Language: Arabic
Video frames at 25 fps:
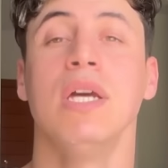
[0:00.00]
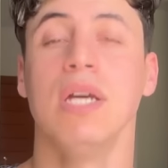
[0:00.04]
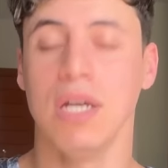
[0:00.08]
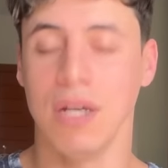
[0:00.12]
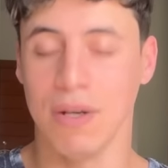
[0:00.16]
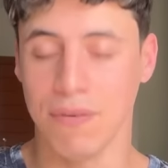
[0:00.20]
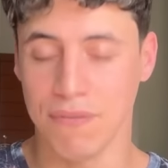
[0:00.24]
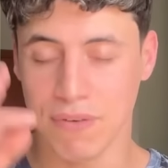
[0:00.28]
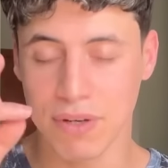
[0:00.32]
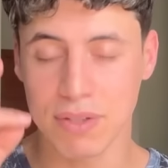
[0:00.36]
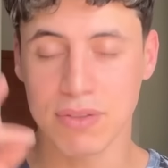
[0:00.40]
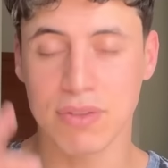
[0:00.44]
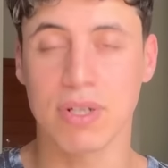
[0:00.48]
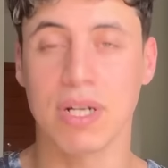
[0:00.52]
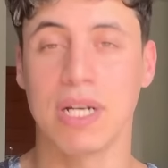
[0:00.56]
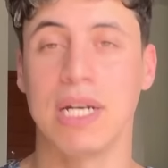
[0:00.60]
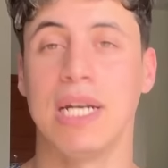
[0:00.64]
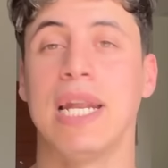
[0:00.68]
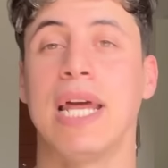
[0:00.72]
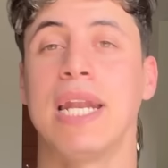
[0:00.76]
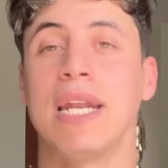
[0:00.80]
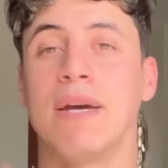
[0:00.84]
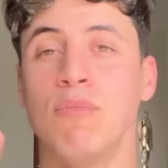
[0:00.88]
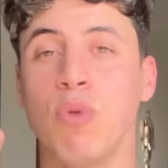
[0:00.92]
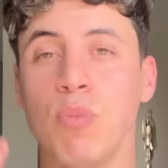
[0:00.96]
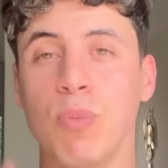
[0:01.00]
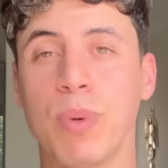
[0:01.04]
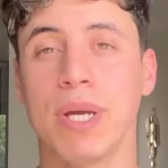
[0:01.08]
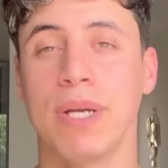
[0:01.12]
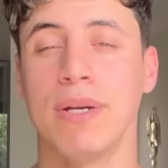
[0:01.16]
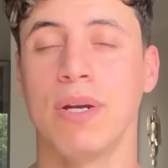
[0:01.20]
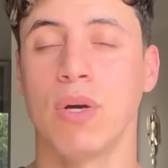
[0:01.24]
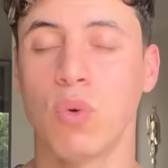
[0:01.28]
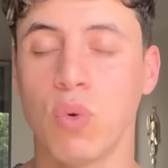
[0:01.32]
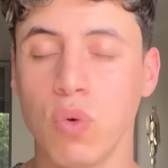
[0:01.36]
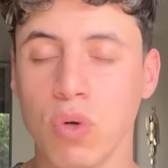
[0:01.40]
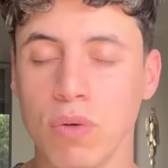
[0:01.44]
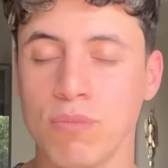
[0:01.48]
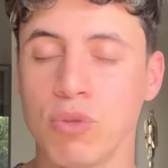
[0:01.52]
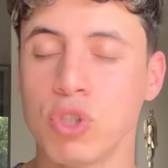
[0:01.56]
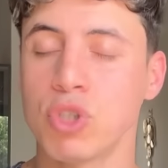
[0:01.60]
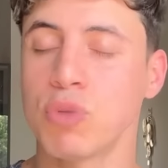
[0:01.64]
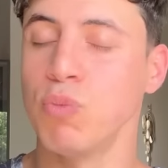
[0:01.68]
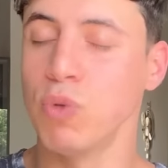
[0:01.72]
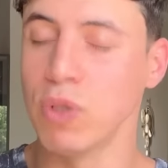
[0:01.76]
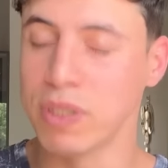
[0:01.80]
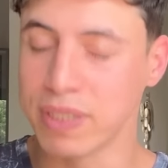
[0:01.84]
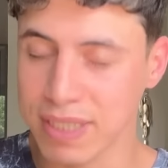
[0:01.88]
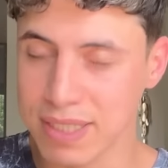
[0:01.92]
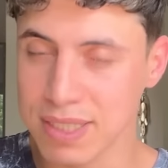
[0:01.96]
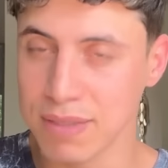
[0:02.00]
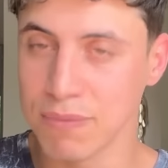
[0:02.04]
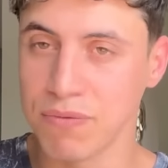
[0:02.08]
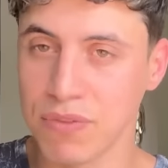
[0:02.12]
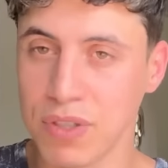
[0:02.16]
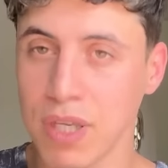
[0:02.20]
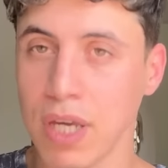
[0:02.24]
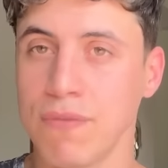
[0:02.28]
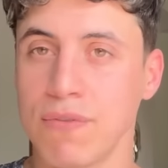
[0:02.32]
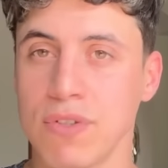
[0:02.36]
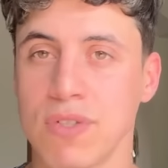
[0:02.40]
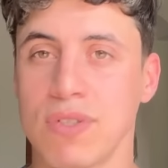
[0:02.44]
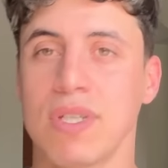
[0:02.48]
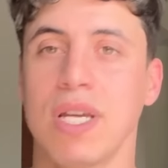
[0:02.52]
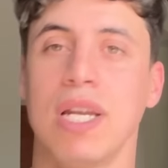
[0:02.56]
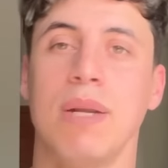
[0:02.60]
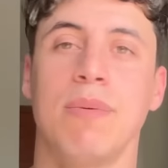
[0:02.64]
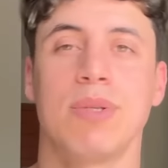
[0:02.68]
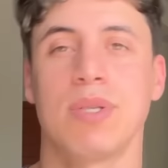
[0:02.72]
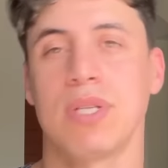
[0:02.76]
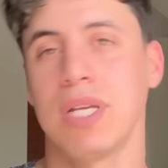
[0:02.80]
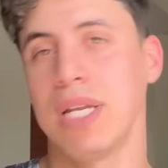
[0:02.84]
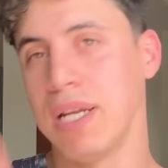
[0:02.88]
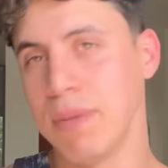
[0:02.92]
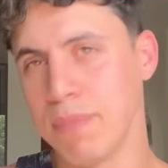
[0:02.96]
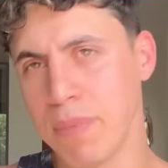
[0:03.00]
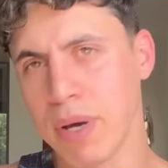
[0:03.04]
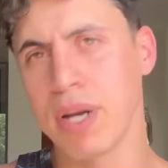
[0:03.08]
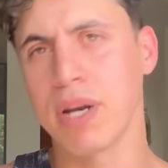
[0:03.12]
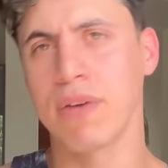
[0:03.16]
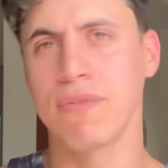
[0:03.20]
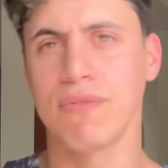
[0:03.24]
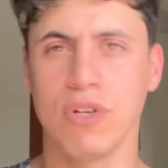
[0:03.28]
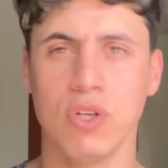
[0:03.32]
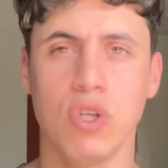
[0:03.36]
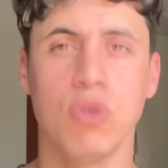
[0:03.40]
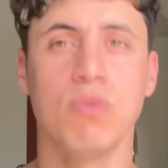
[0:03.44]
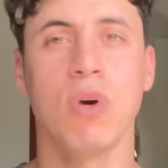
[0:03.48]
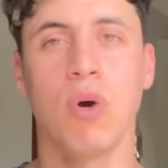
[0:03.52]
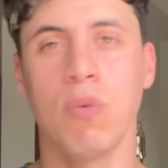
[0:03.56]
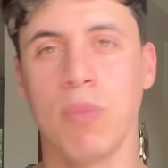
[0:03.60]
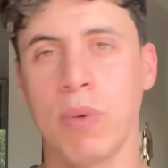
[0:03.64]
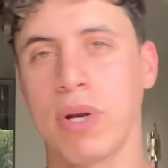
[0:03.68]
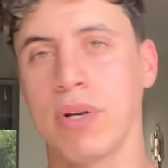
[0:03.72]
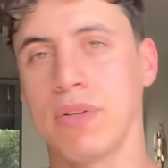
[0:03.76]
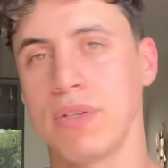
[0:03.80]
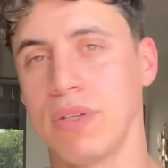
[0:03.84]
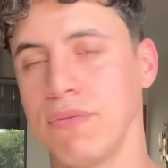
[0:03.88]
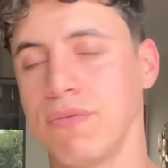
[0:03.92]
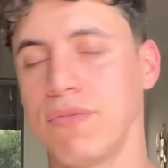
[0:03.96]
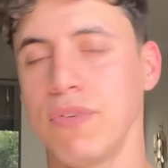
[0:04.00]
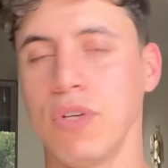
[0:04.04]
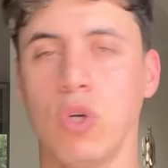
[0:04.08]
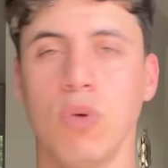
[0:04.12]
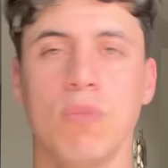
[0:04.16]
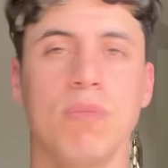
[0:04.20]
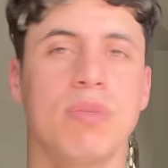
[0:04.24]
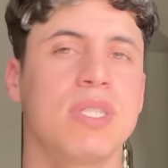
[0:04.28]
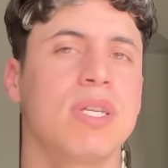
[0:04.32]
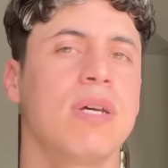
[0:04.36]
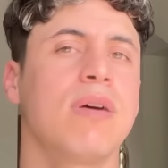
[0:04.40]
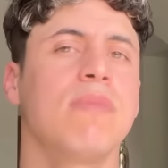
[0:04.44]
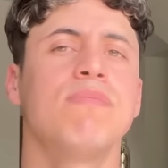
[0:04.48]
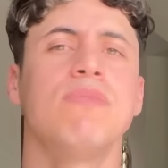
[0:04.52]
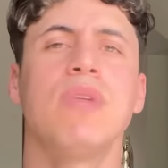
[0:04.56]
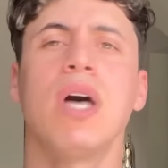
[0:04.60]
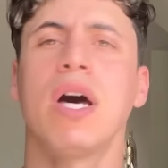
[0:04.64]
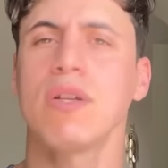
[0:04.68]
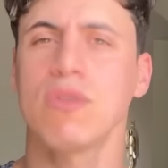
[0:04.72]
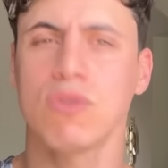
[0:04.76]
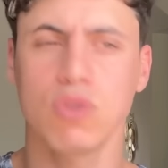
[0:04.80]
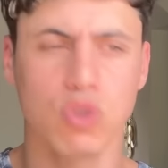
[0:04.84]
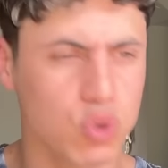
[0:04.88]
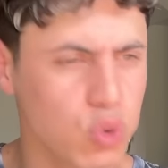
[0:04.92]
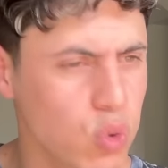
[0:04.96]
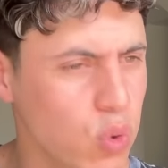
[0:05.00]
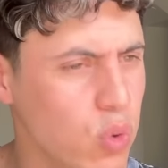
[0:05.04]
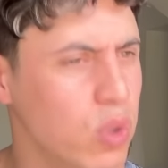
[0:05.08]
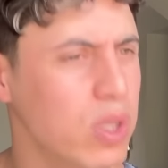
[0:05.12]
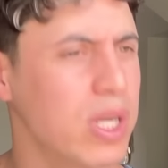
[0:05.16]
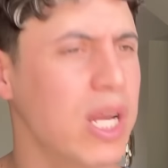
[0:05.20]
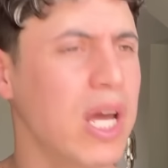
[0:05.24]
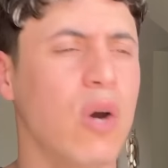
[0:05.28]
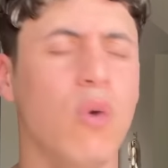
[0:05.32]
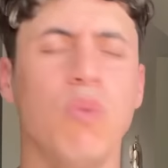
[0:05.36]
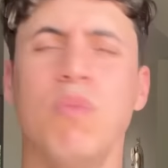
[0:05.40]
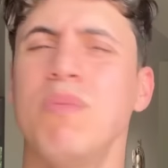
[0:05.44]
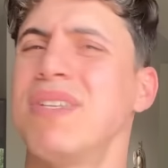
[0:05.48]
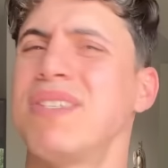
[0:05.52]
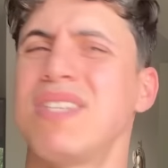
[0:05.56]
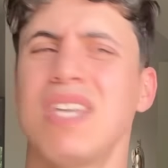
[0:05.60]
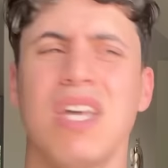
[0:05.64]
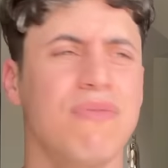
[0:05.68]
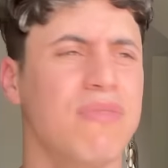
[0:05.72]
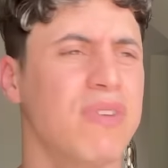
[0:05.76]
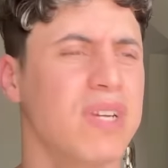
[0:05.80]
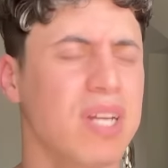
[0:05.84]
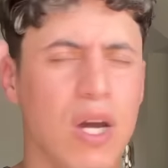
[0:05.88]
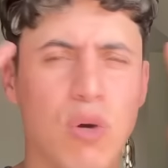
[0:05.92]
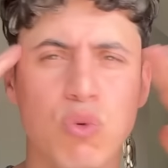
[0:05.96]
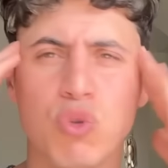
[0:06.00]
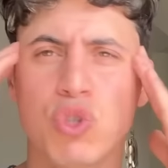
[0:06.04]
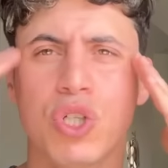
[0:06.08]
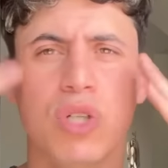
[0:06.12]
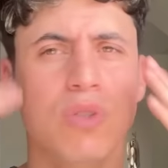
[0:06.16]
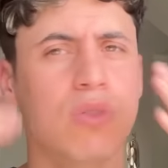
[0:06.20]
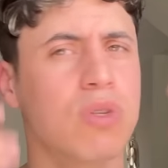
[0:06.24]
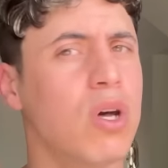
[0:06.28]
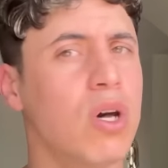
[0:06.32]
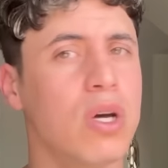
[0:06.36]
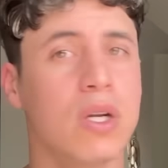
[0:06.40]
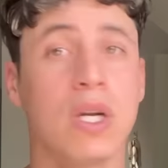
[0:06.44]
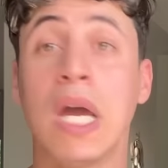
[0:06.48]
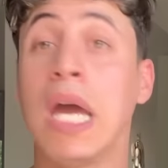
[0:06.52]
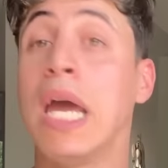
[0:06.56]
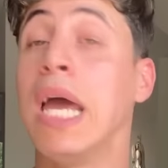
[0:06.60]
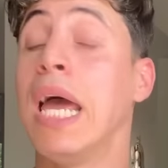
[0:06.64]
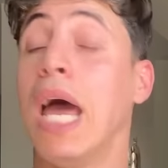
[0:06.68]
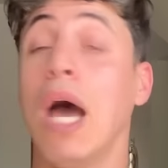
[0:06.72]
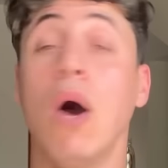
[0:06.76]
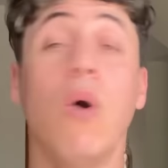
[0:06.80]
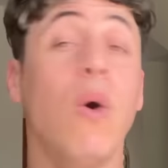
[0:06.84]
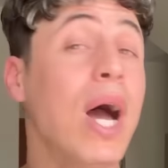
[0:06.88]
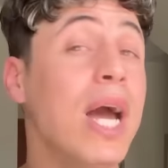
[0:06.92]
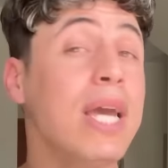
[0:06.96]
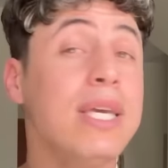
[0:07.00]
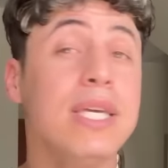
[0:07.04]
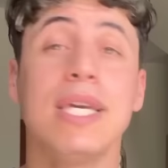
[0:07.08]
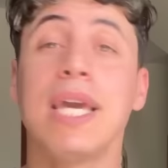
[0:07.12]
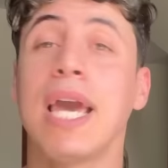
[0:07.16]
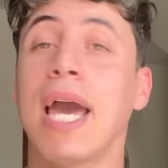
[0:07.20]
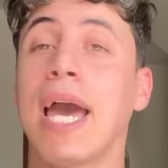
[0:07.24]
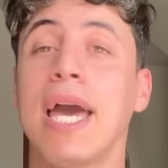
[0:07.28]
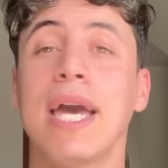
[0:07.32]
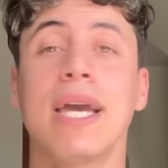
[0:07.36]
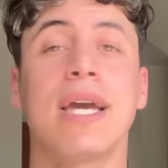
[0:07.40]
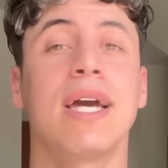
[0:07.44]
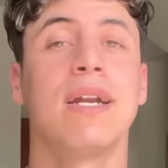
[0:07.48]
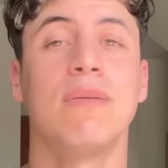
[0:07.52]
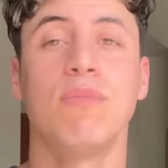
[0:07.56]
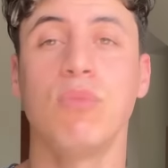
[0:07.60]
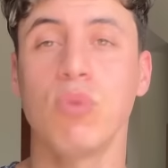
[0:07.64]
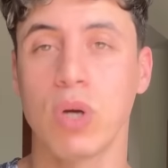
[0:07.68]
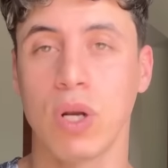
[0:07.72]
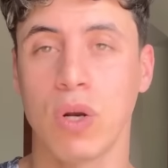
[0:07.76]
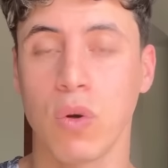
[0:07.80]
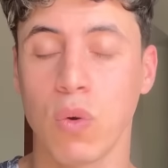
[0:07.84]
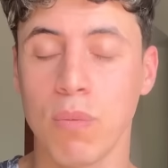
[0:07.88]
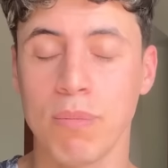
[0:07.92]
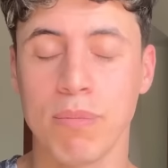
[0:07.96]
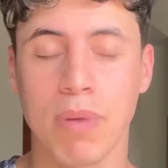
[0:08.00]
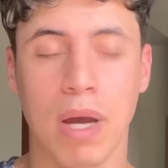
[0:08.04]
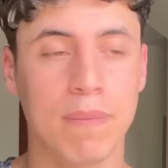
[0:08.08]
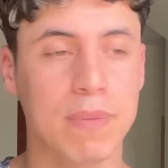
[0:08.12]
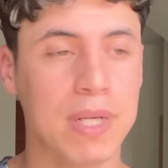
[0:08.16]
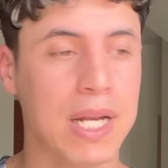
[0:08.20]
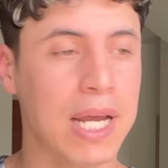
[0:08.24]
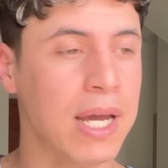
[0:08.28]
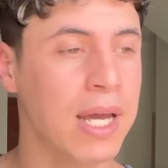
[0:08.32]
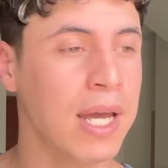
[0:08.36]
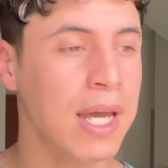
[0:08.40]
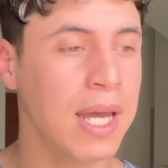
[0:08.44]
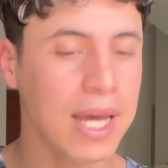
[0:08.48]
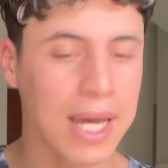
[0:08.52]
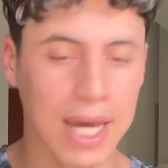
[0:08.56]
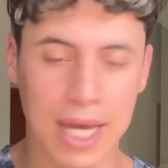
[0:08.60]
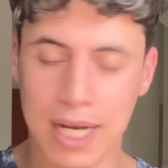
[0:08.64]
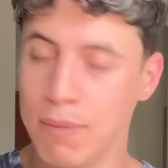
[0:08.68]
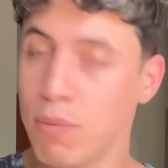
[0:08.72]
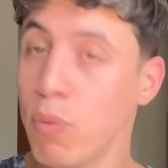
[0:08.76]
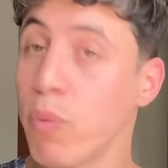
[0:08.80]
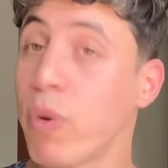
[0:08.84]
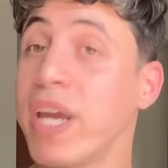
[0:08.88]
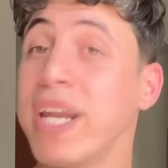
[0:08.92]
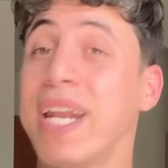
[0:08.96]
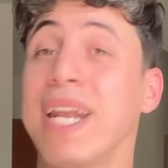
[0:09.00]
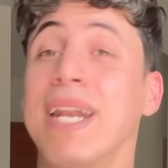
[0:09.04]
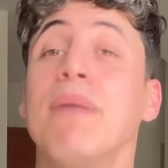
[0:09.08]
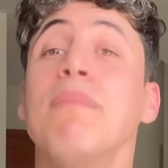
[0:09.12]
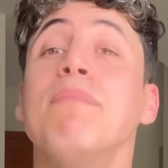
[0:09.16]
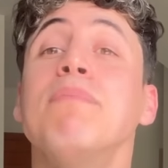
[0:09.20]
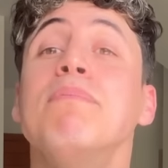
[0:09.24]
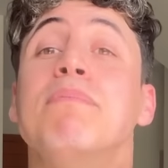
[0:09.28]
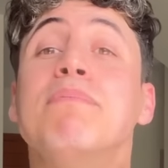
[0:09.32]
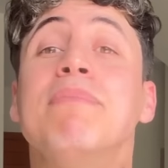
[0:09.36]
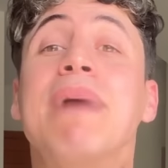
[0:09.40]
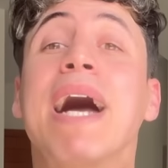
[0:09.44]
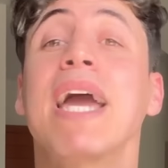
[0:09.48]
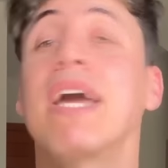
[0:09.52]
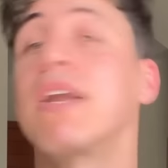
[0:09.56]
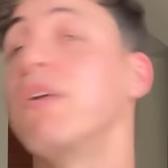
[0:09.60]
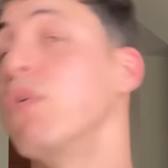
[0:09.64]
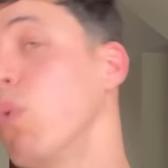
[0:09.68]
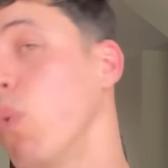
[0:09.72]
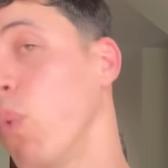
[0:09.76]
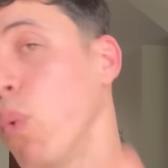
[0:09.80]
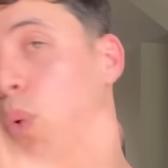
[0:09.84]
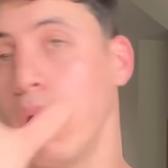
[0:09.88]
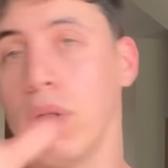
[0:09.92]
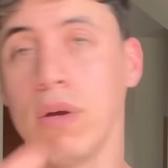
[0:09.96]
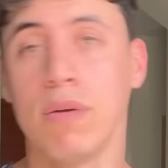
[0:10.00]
الفترة اللي أنا ممكن أكون مش ملتزم فيها في الصلاة واصلي مرة في اليوم أو مرتين في اليوم بسبب ضغط شغل أو مسافر أو شيطان أو أي حاجة أنا ممكن أكون بعملها أنا ممكن أنام مخنوق